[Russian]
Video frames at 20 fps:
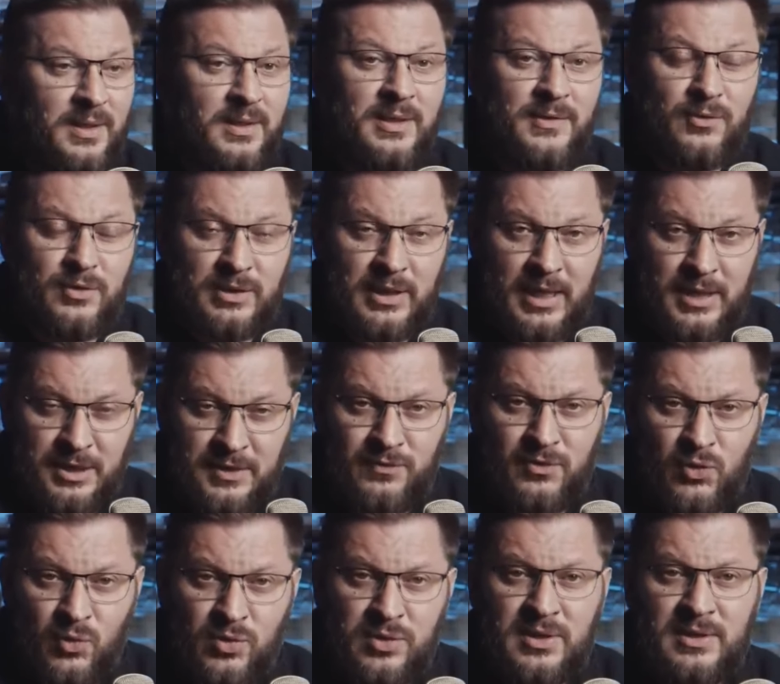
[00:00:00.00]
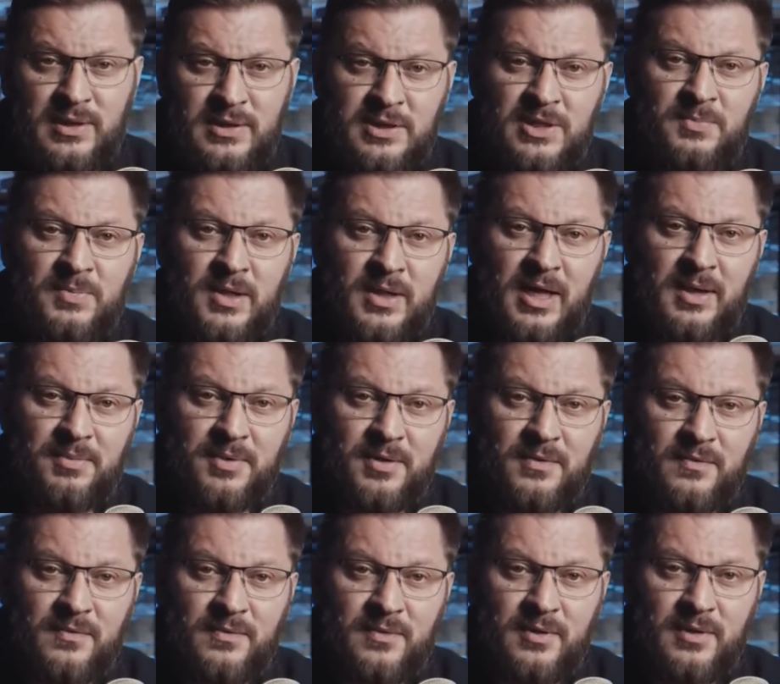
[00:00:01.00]
И вот они ведутся на этих
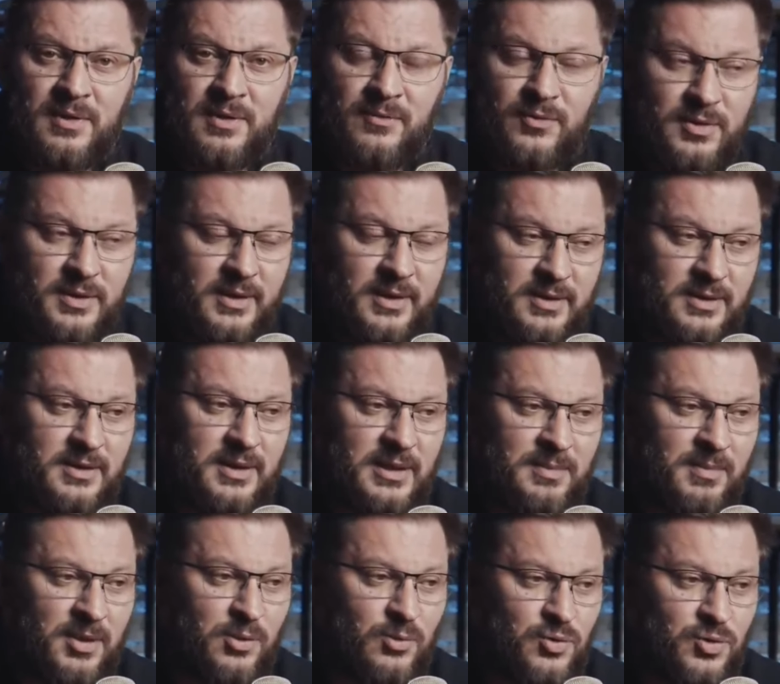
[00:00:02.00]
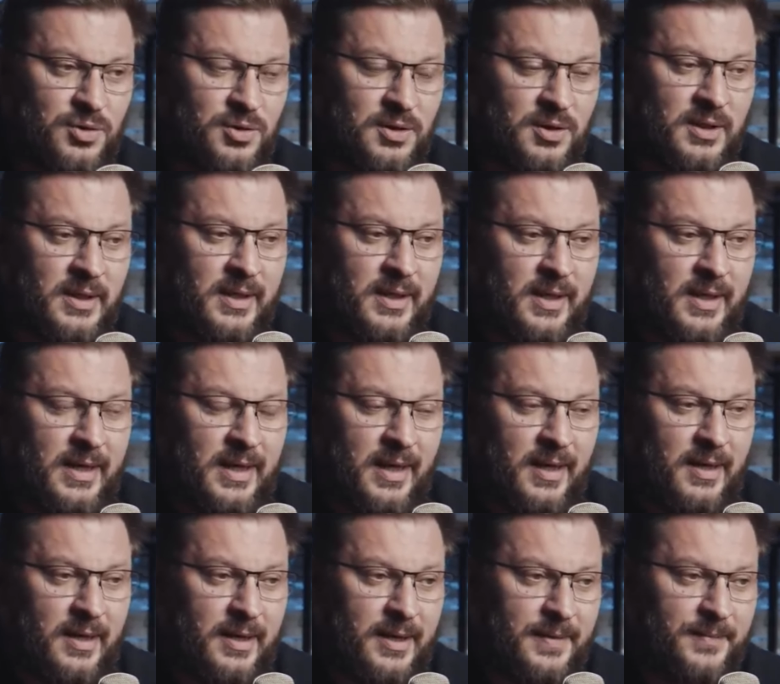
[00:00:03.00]
пикаперов вот на этих отмороженных.
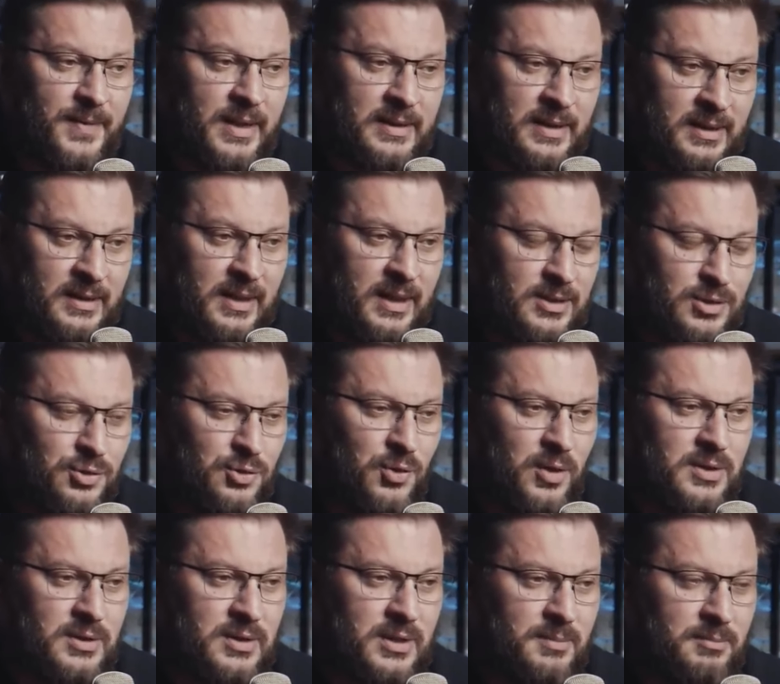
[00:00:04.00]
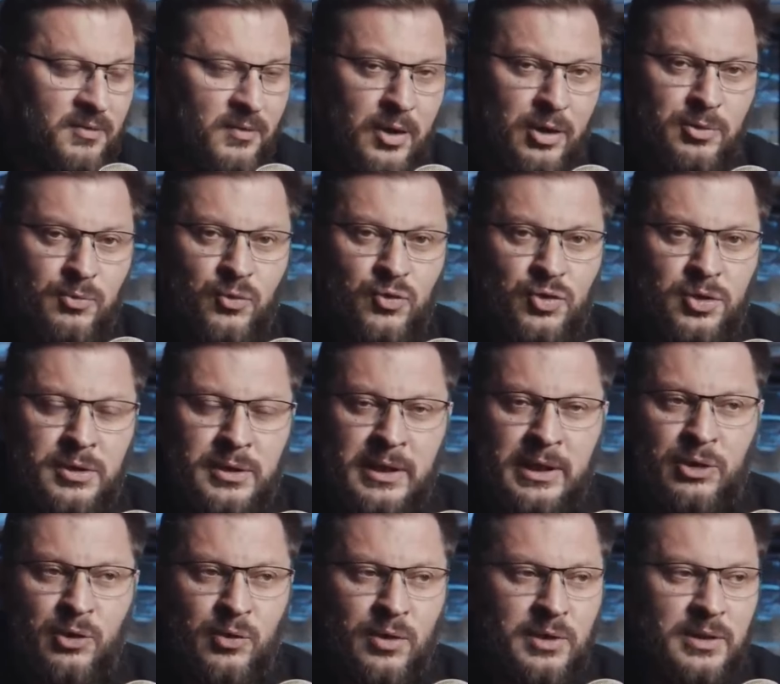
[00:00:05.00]
А, это одна ситуация. Бывают мужчины,
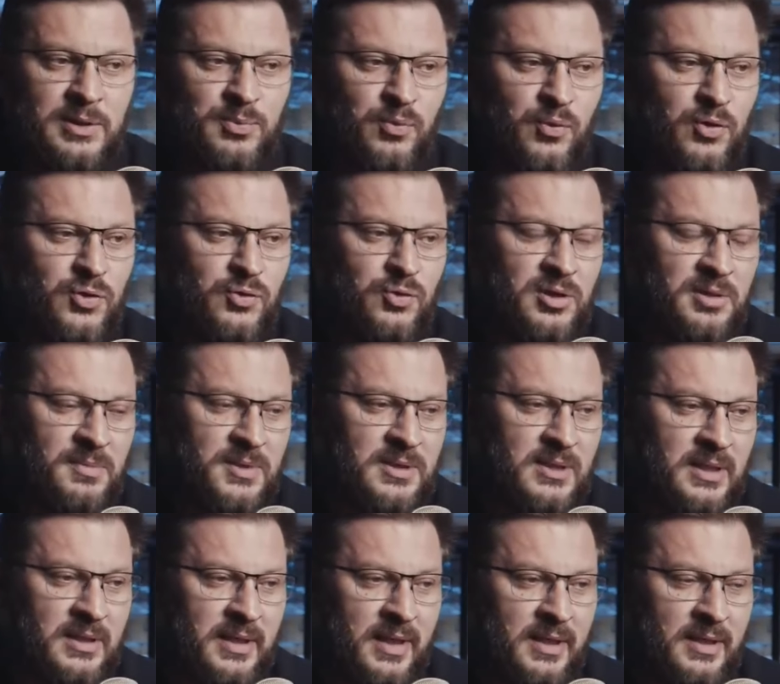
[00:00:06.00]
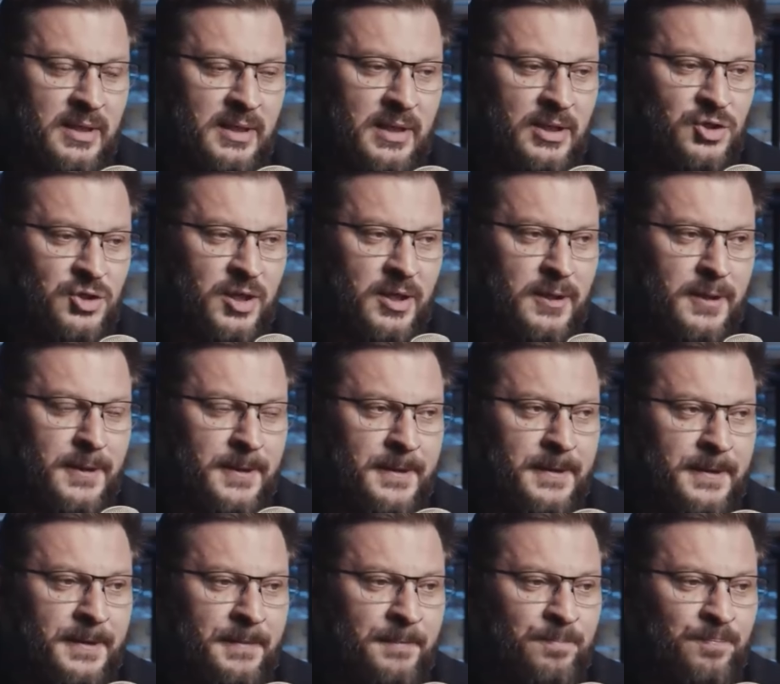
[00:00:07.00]
которые используют эмоциональные качели
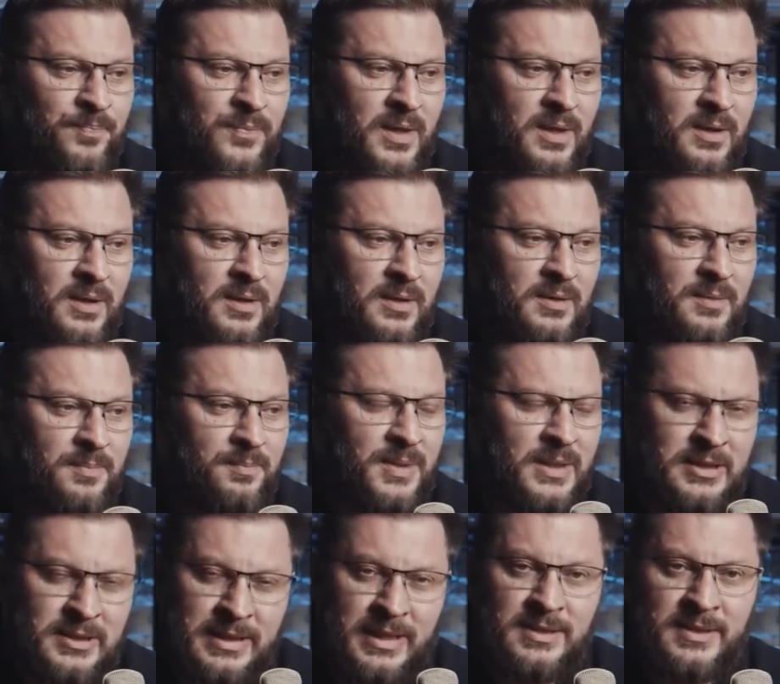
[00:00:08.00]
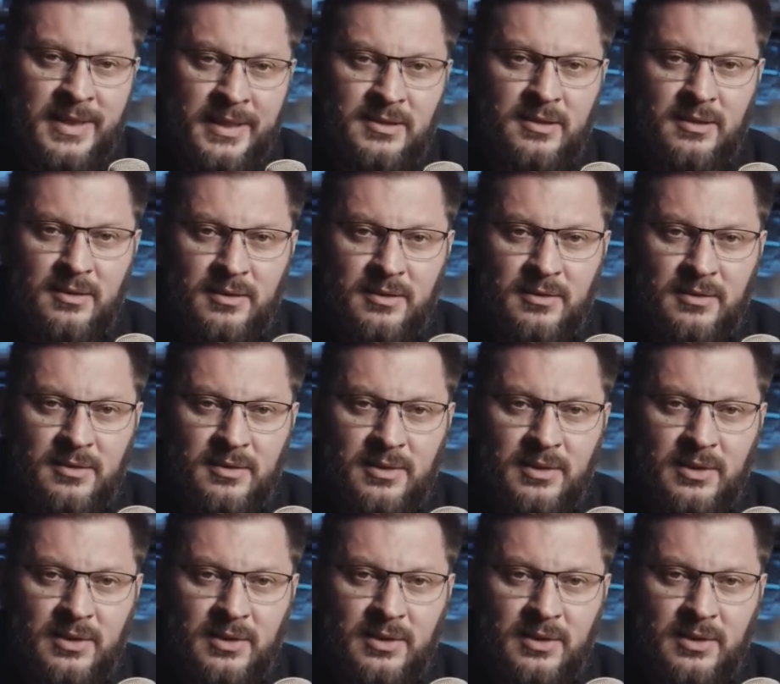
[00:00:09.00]
э, бессознательно.